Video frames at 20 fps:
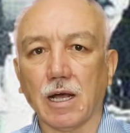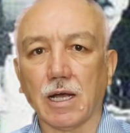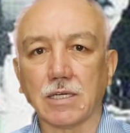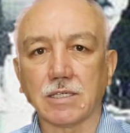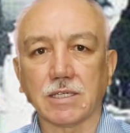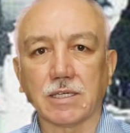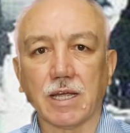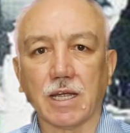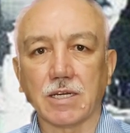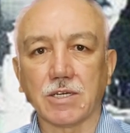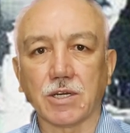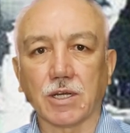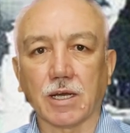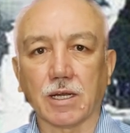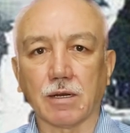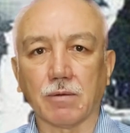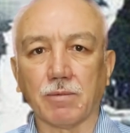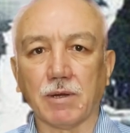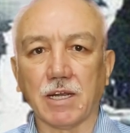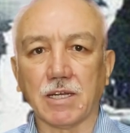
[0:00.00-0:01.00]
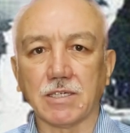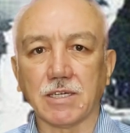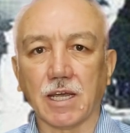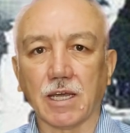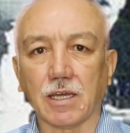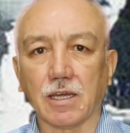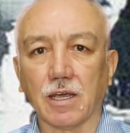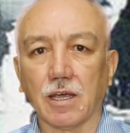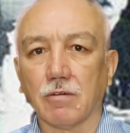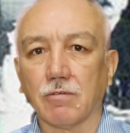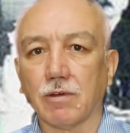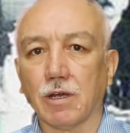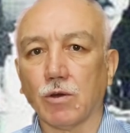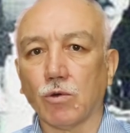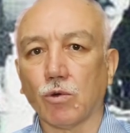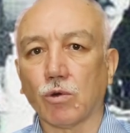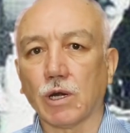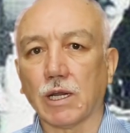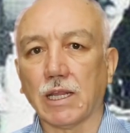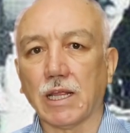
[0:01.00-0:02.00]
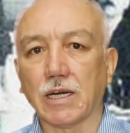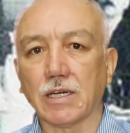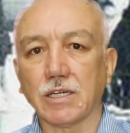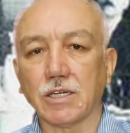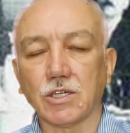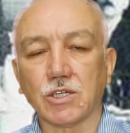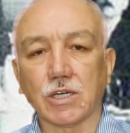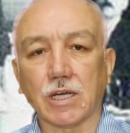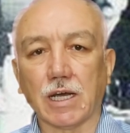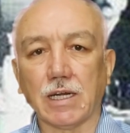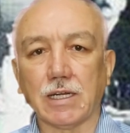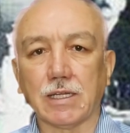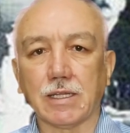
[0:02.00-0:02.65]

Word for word: asker çıkarabilecek ve oraları işgal